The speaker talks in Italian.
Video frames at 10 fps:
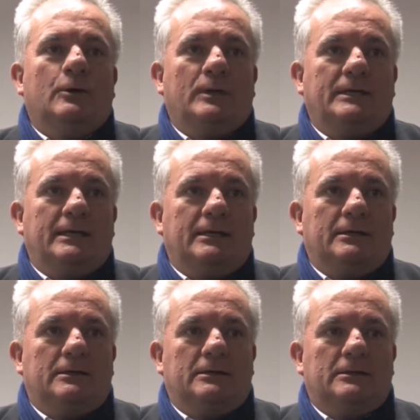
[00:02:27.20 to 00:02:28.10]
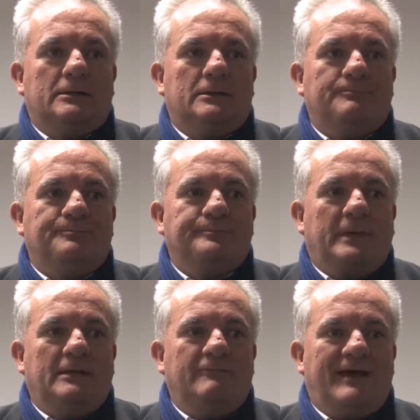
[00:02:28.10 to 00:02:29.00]
Quindi ehm,
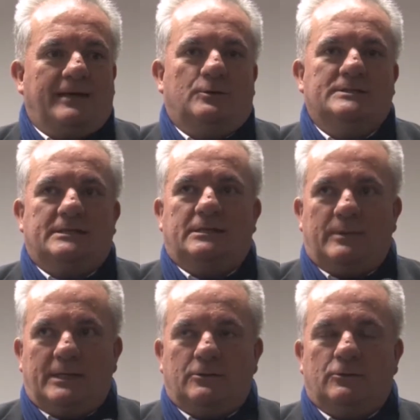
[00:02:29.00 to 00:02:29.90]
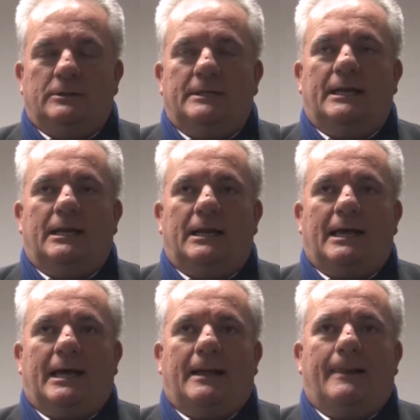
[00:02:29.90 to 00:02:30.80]
il vecchio insegnamento
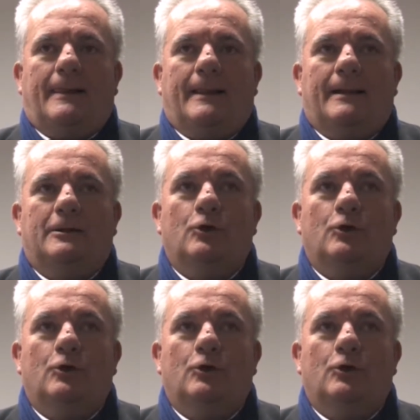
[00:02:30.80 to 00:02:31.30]
della eh,